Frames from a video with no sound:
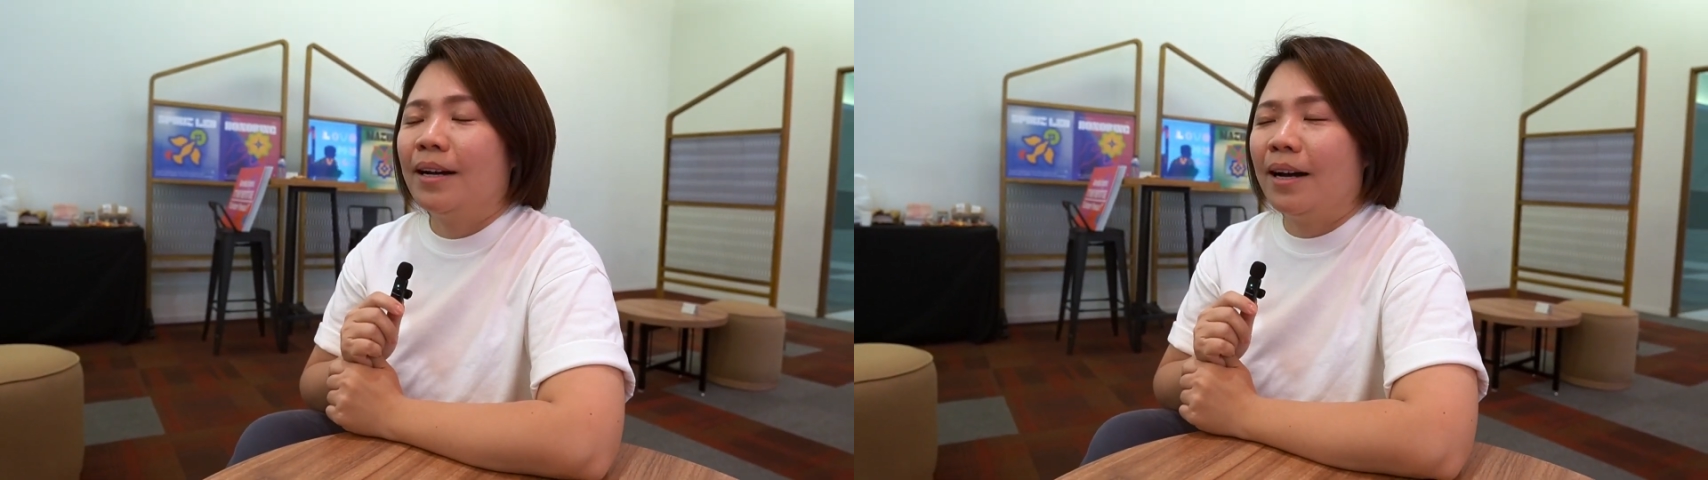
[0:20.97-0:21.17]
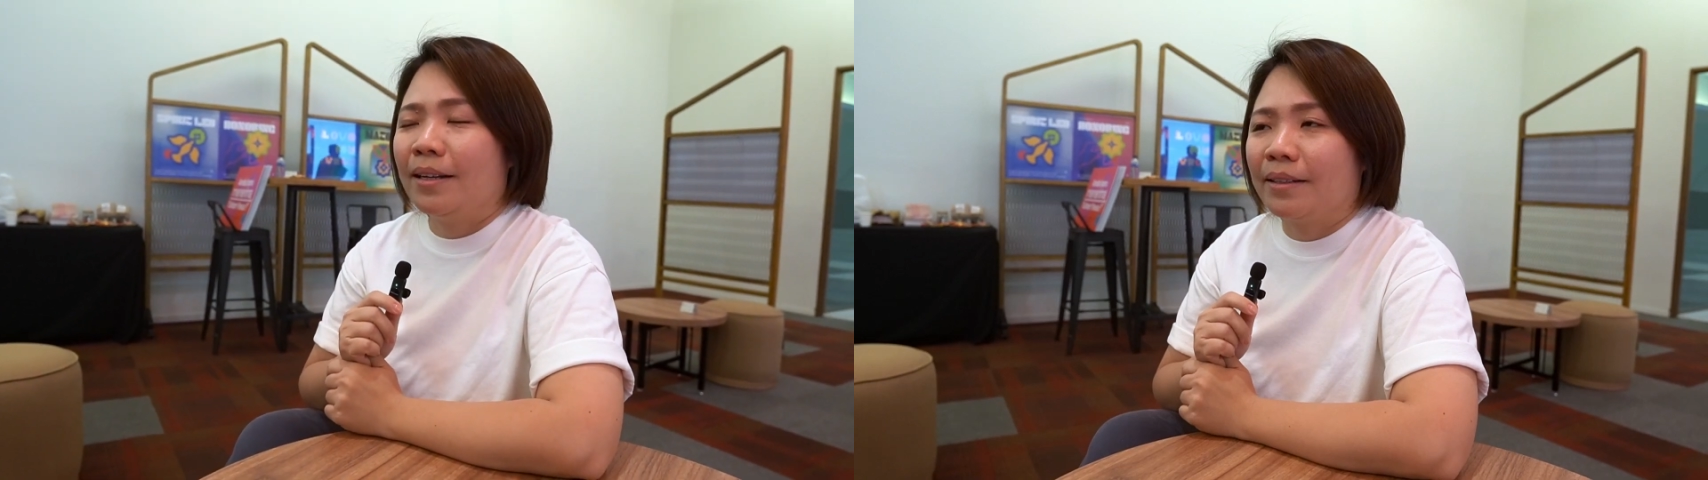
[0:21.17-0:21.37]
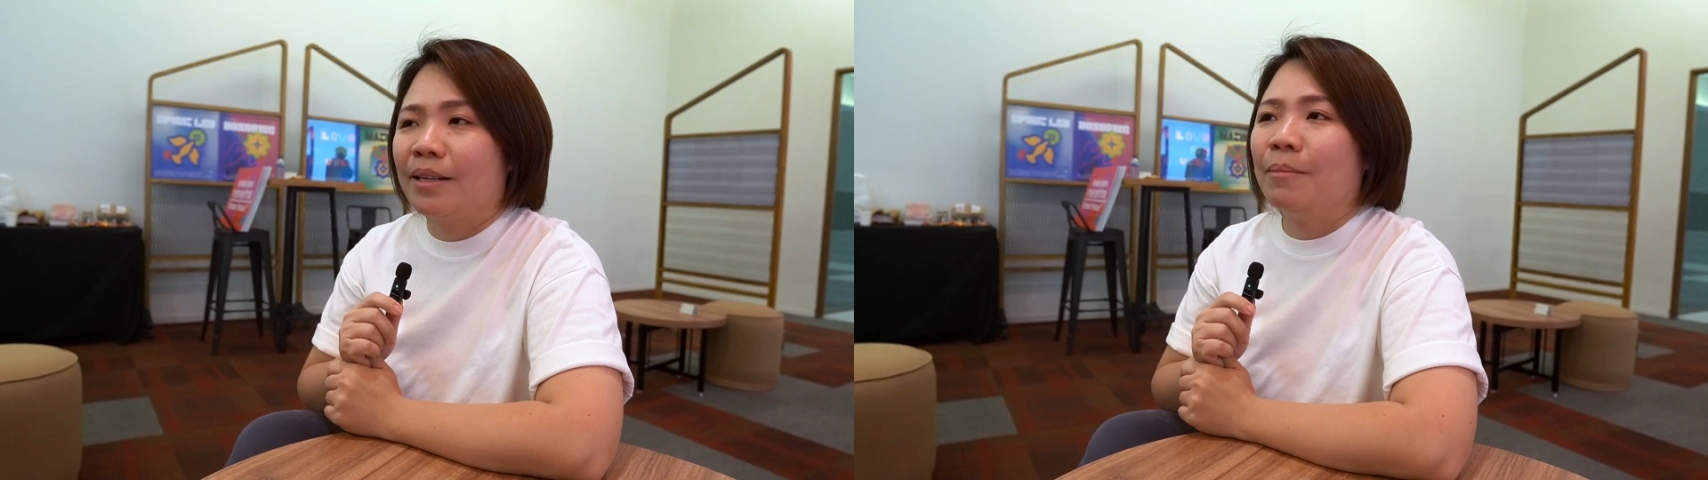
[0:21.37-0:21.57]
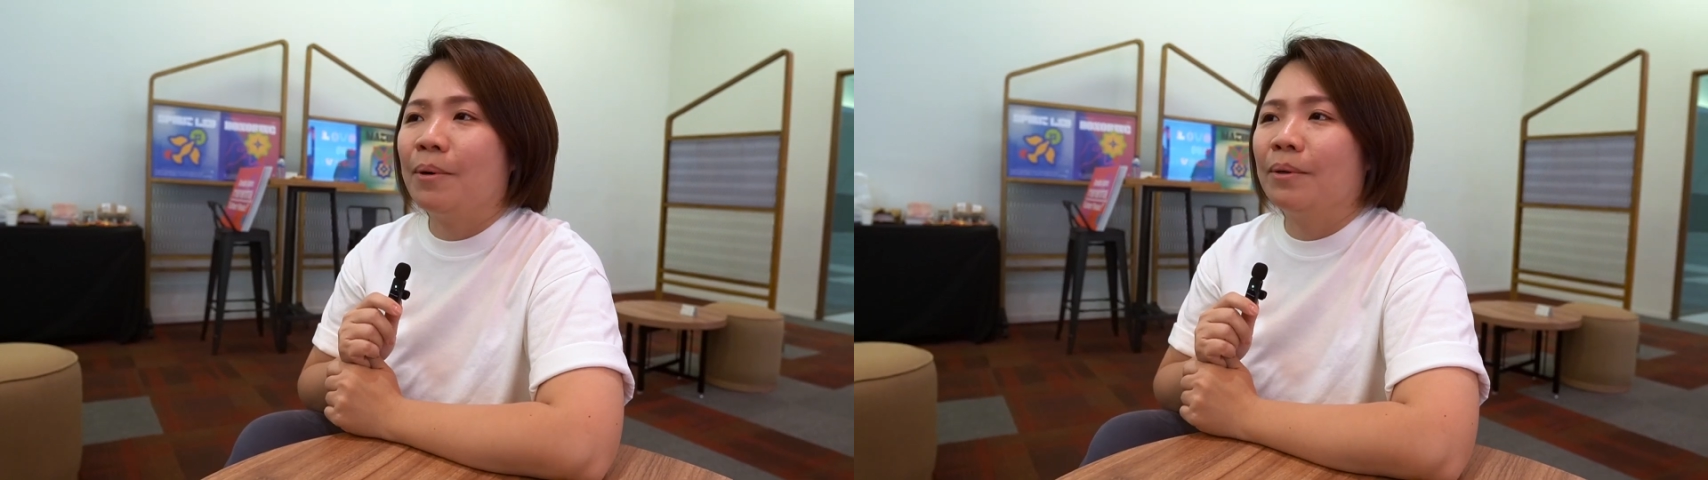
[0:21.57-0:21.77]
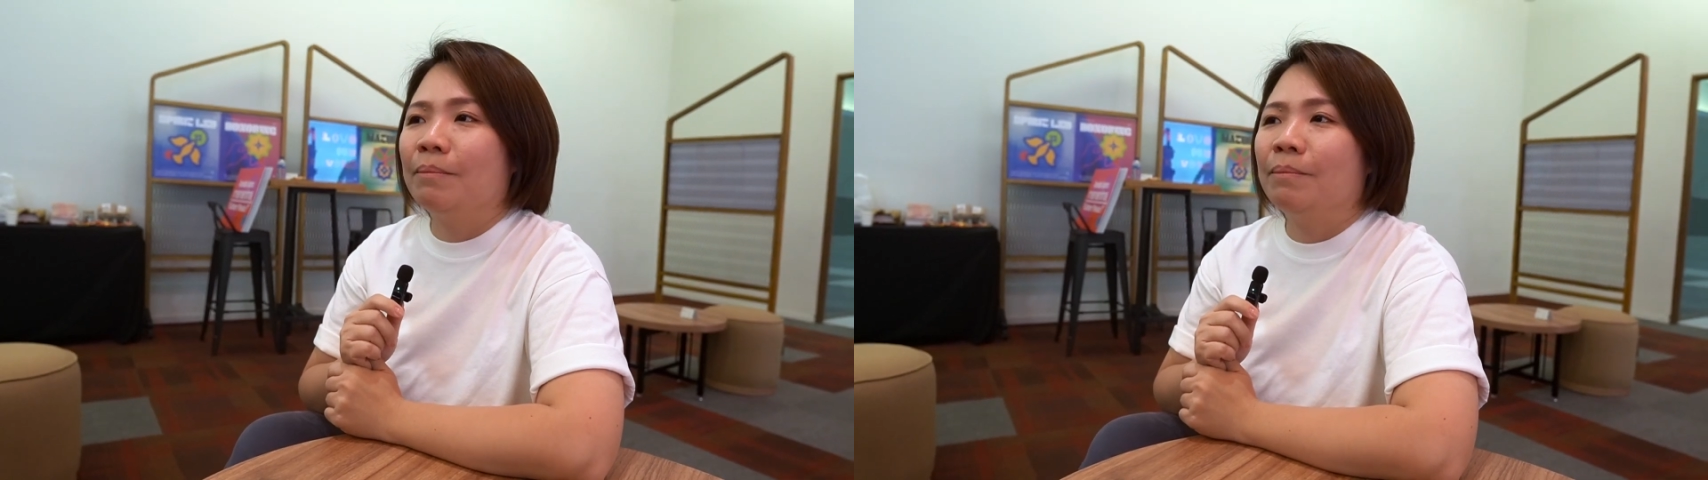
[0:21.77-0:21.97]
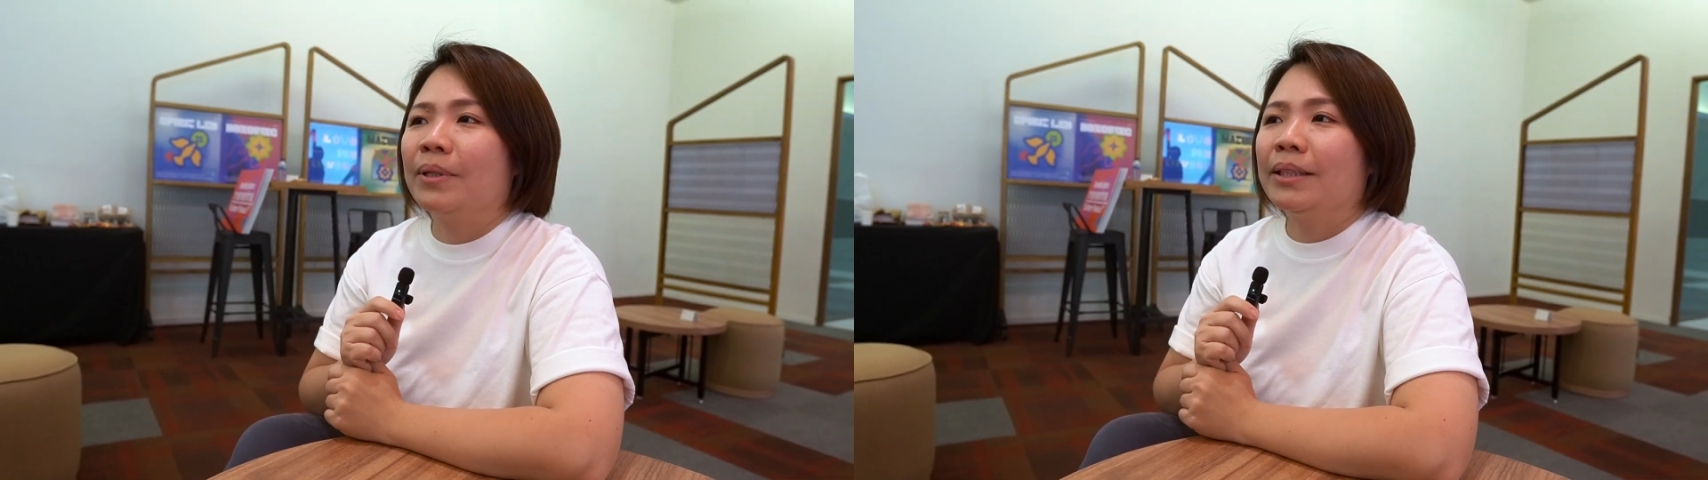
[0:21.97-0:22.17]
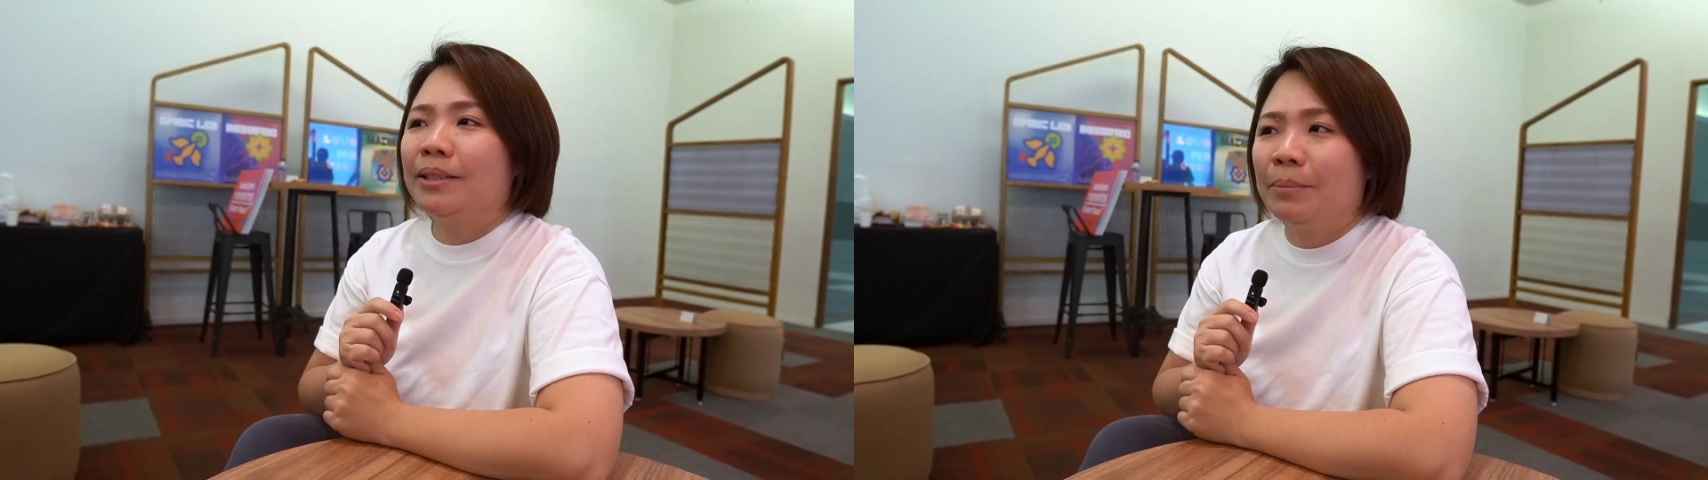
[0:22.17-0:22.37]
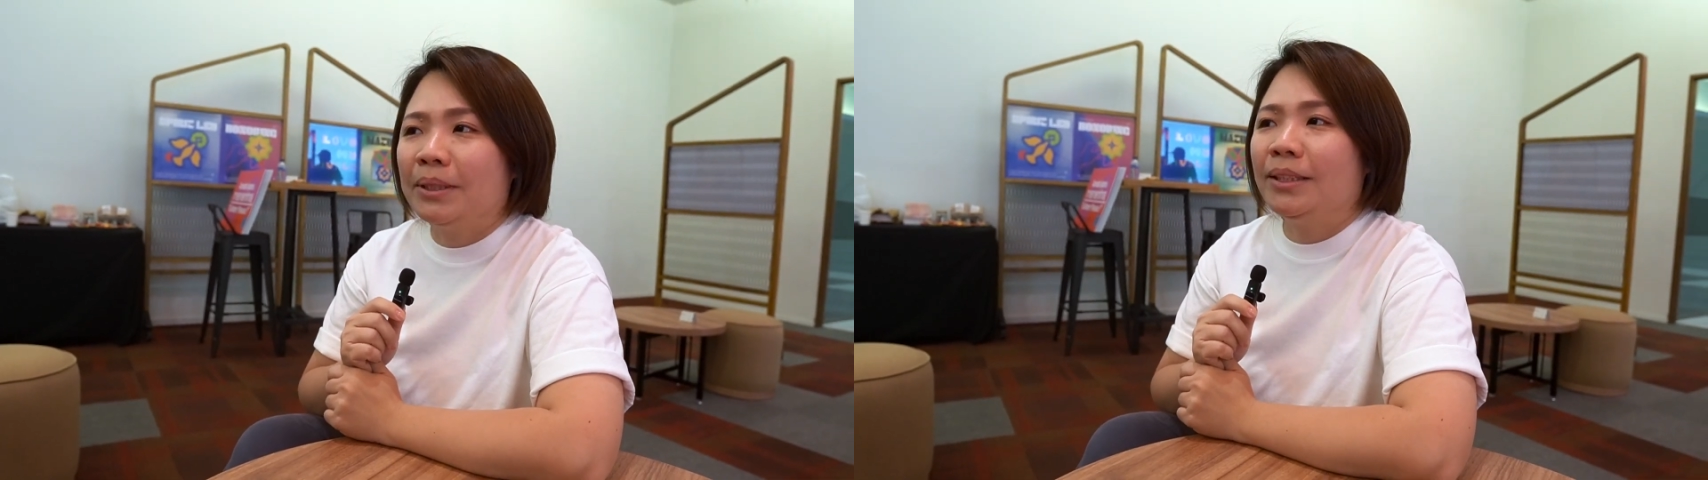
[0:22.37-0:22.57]
akhirnya mau ke
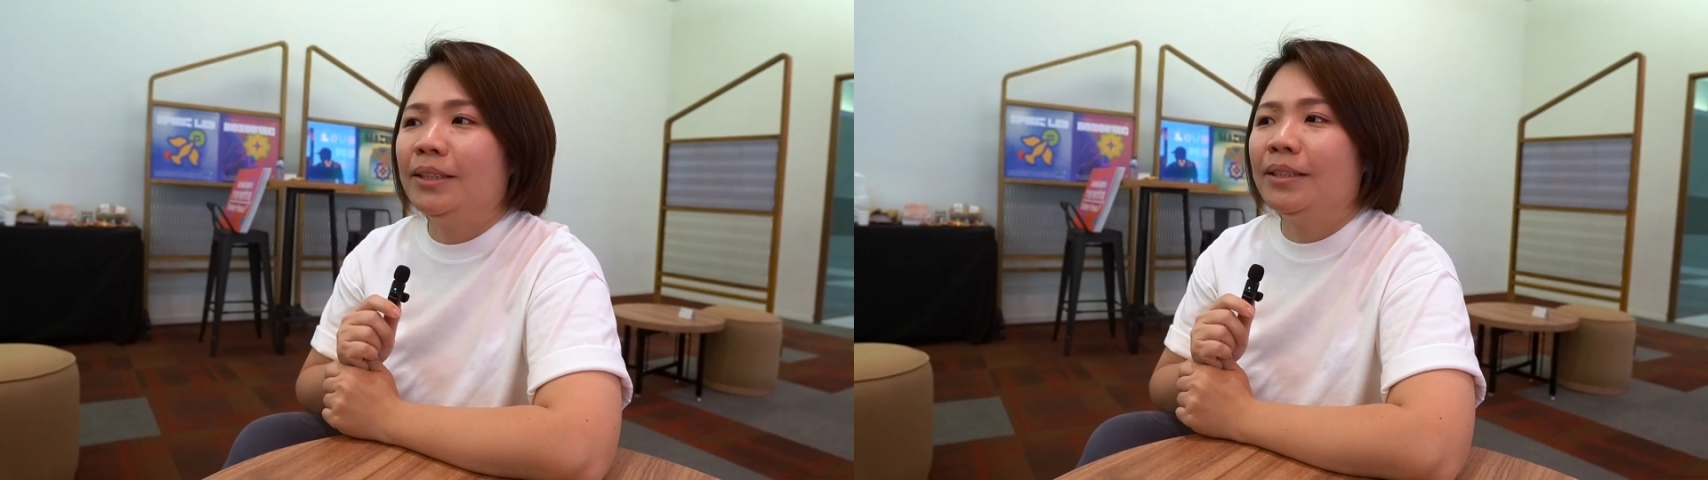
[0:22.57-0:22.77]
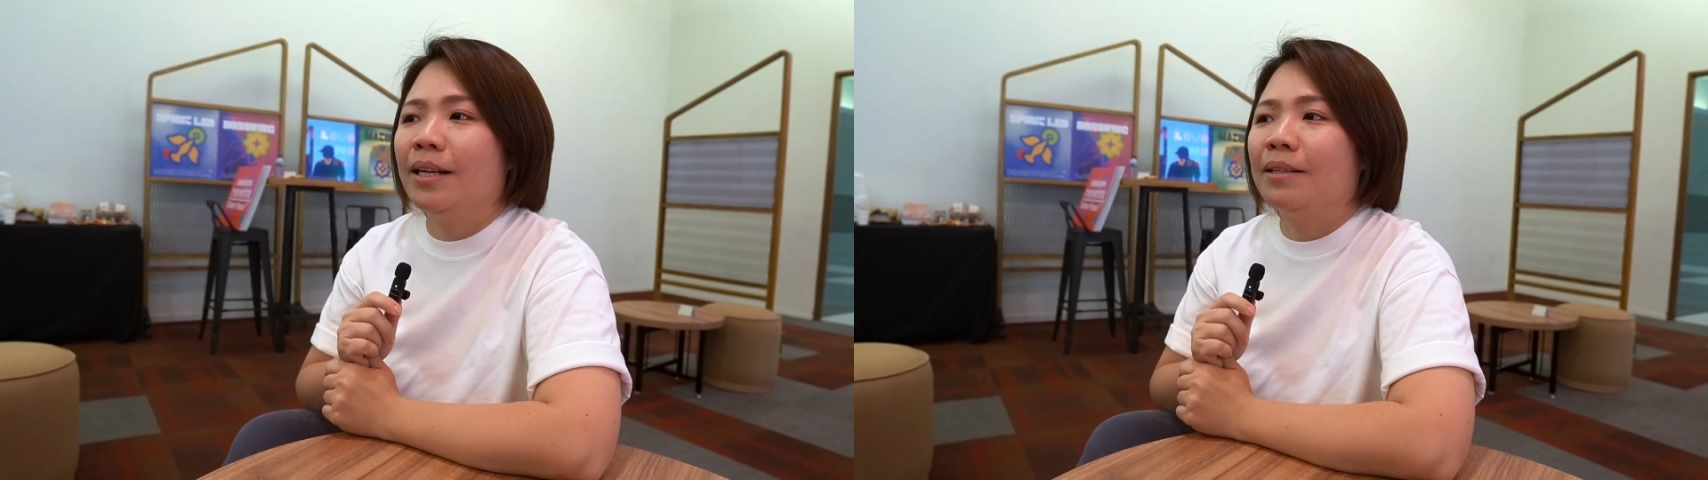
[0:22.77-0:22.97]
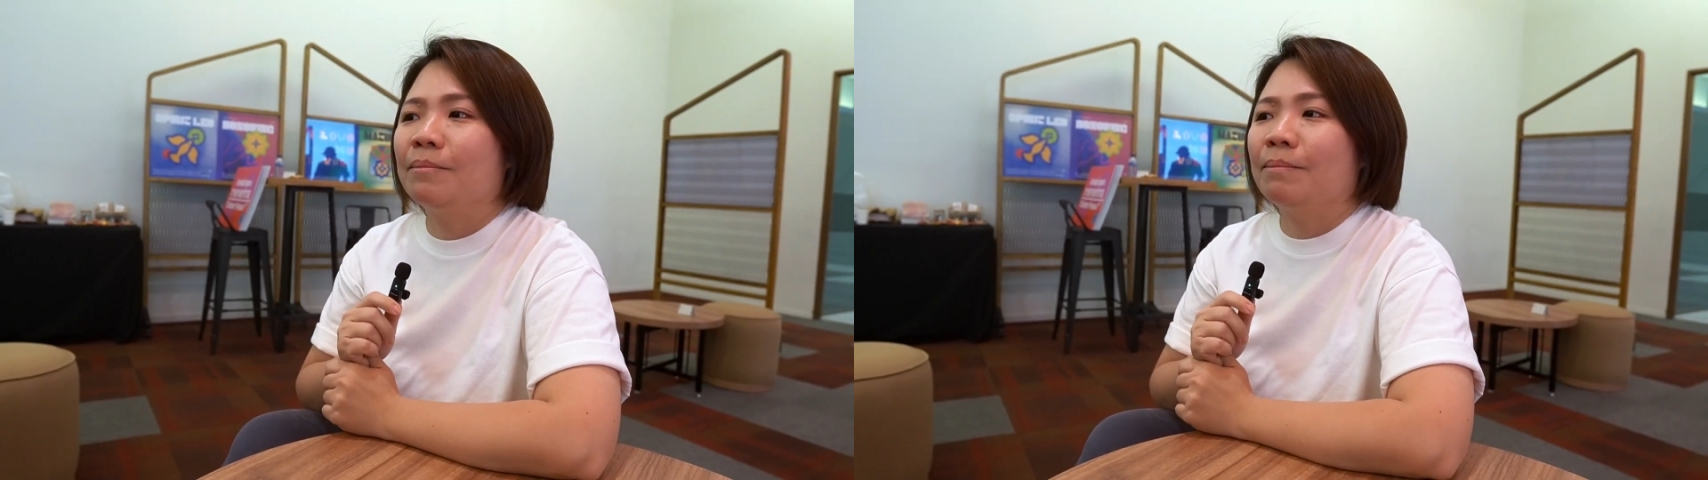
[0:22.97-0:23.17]
GPCC dan